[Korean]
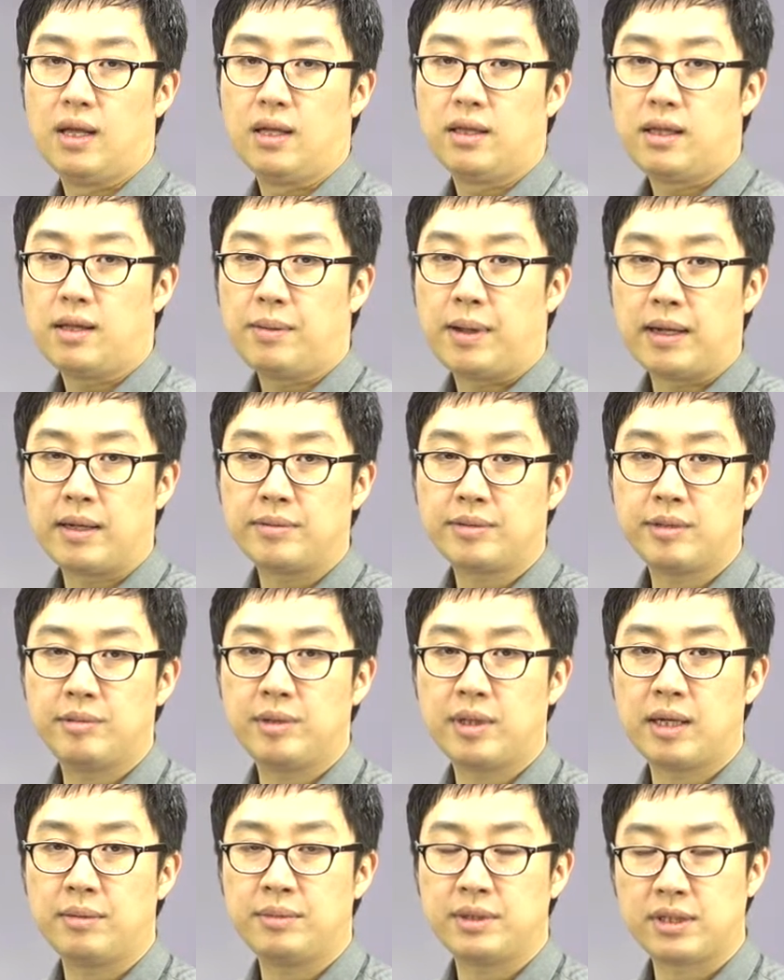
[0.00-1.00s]
네
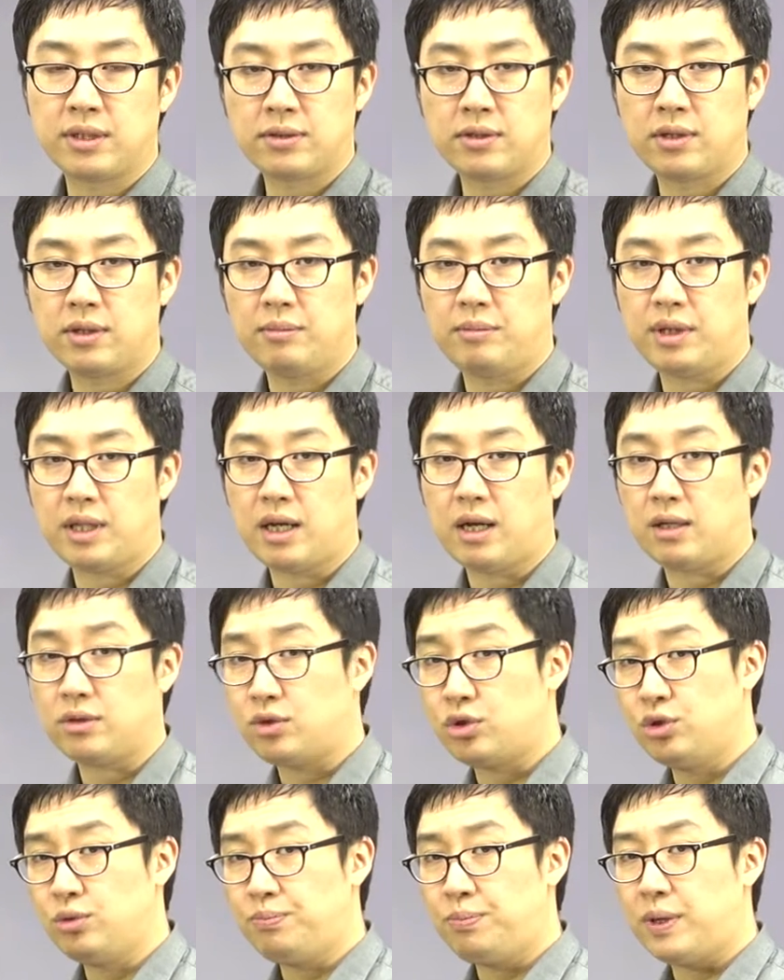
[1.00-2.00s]
반갑습니다 미스터선입니다
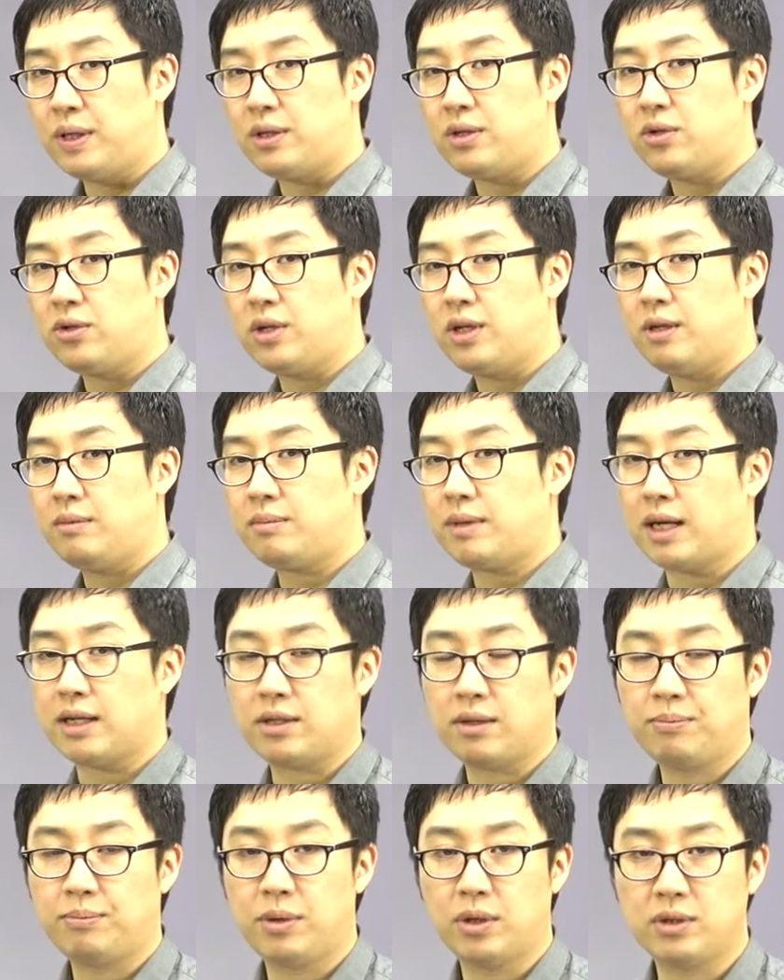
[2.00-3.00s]
쉬운 패턴의 힘
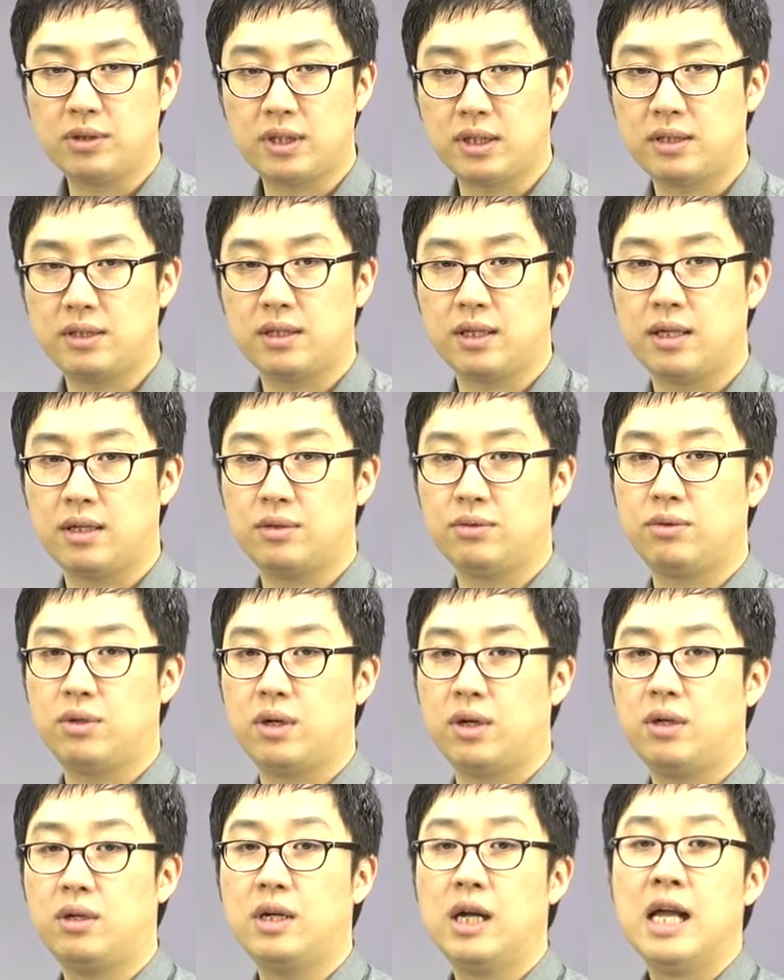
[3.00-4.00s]
다섯 번째
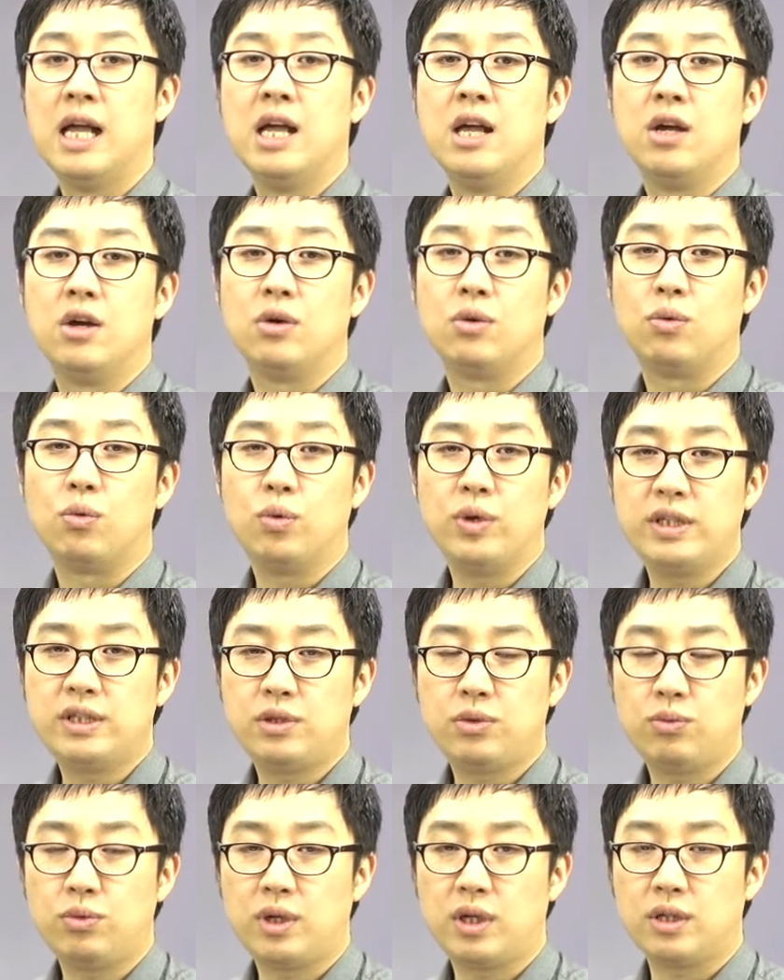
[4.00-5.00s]
시간이고요
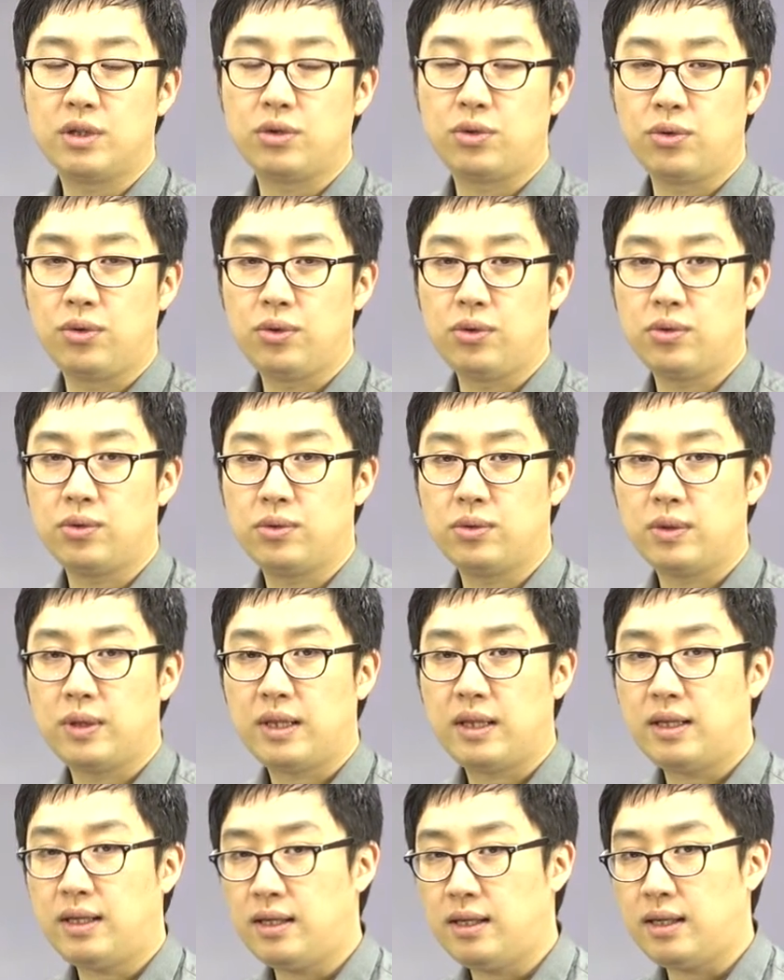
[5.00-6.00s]
Which one do you
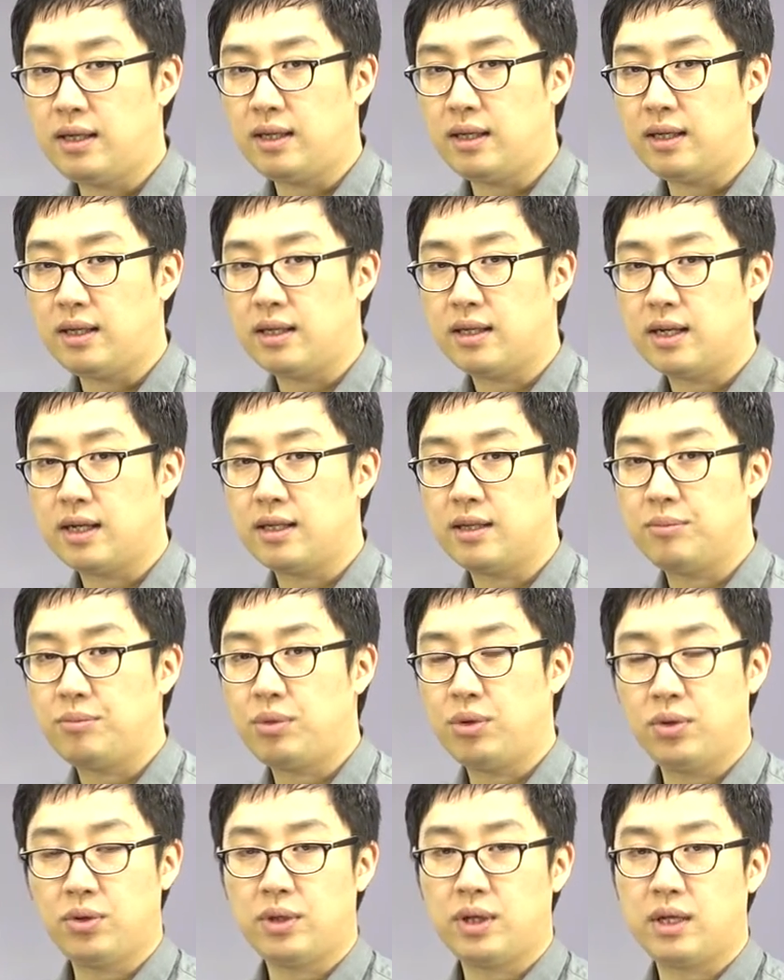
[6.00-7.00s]
띠리리 라는
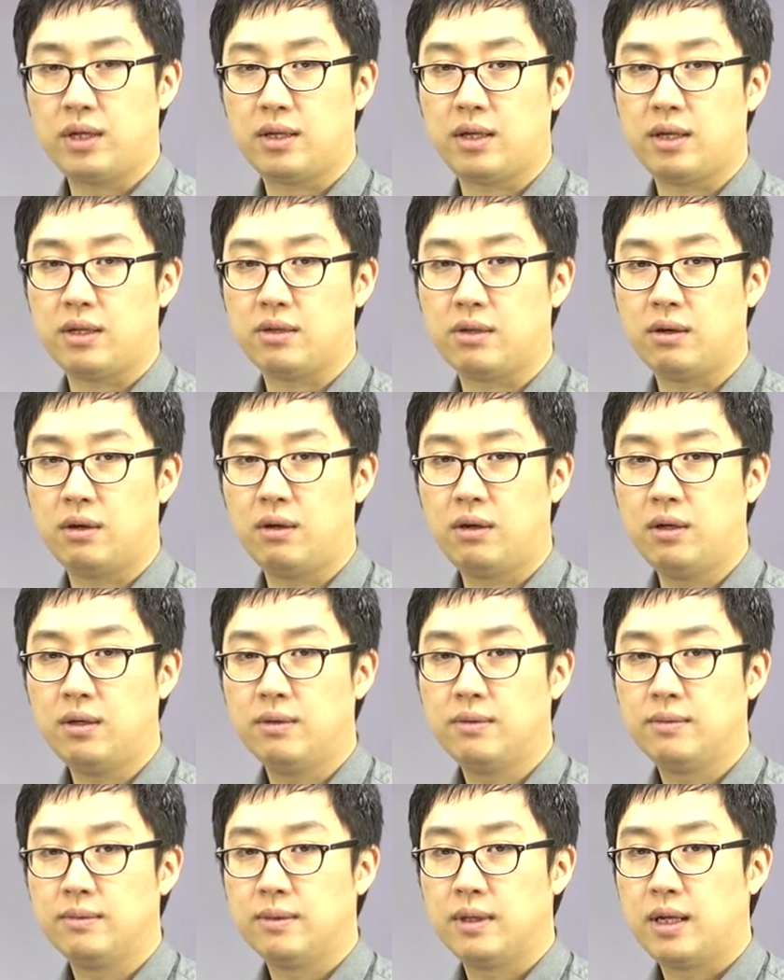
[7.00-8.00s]
표현에 대해서
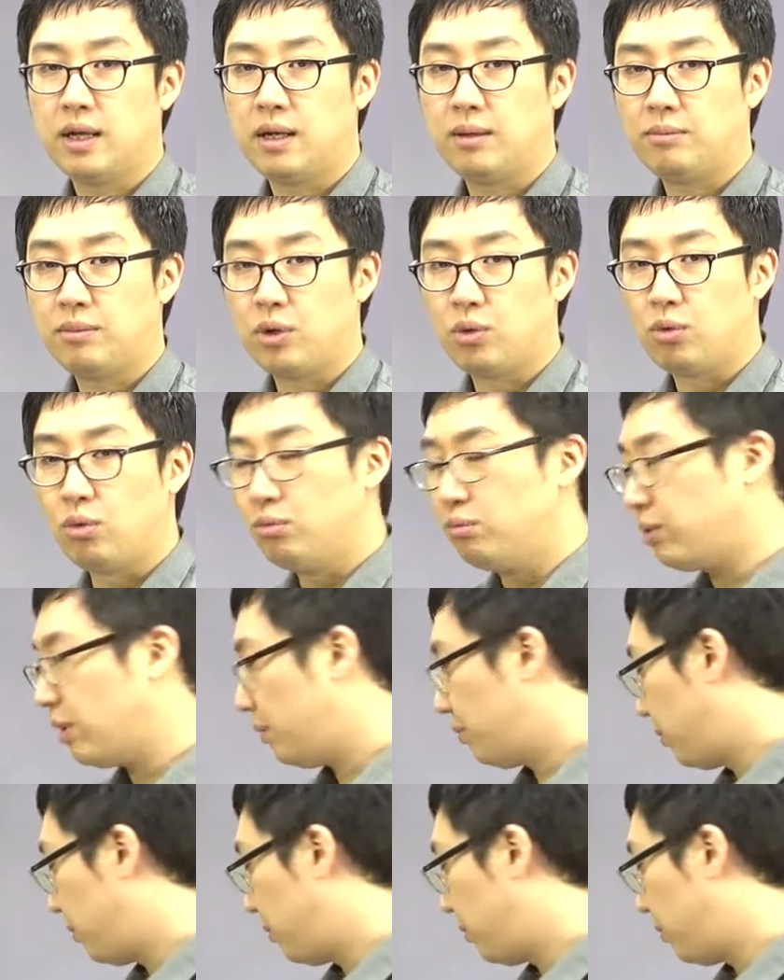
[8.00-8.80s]
한번 공부해